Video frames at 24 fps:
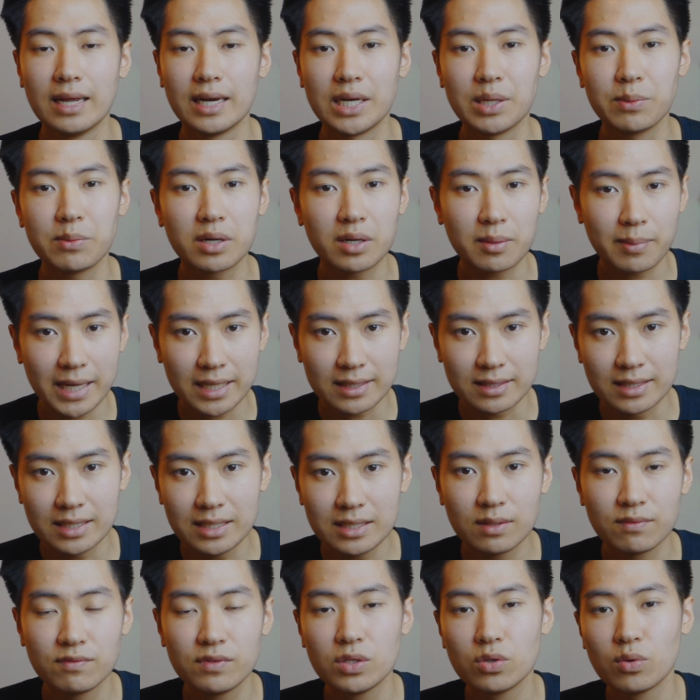Nếu mà bạn thích
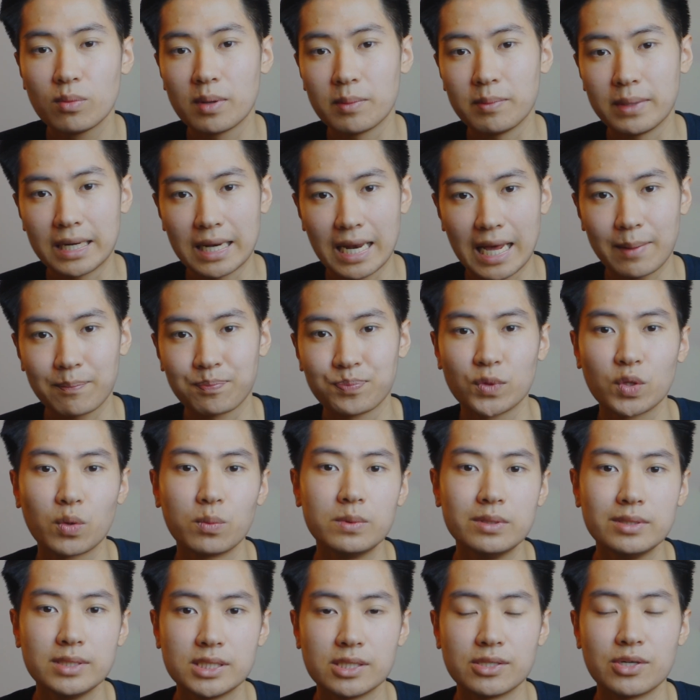những video mà mình làm,
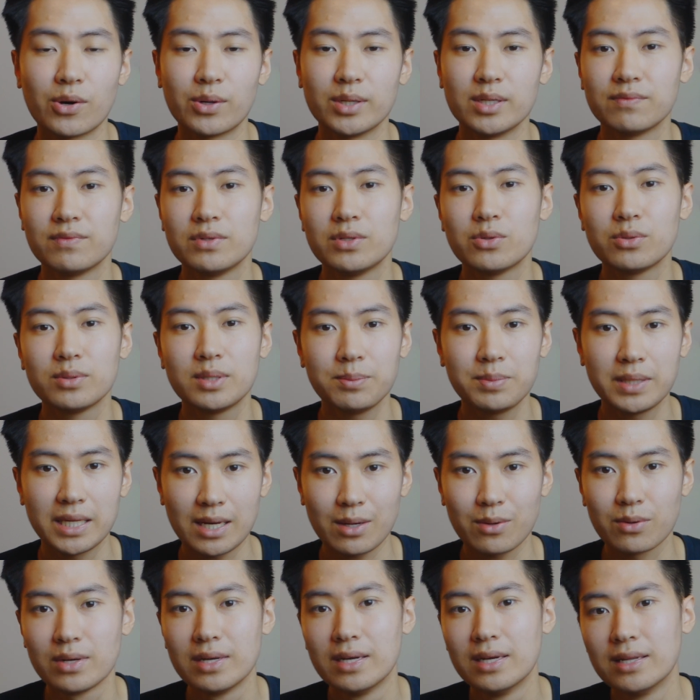cũng như chờ đón những video tiếp
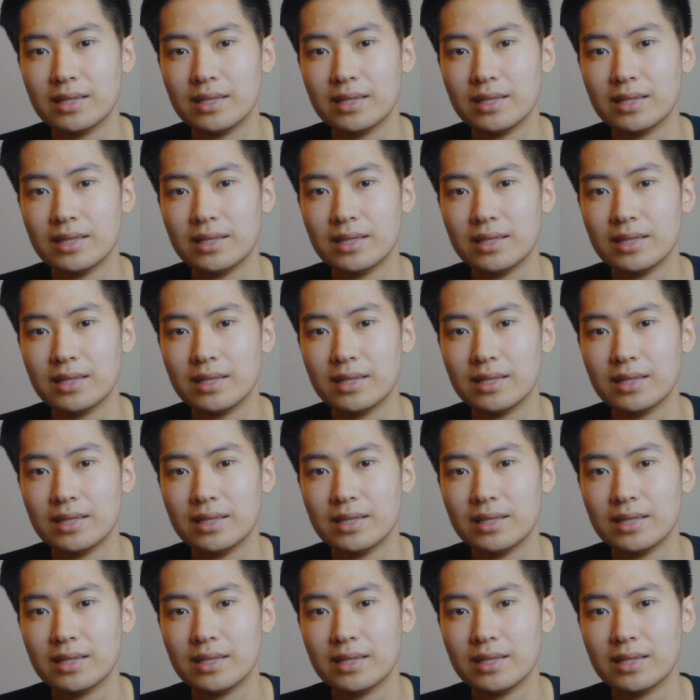theo,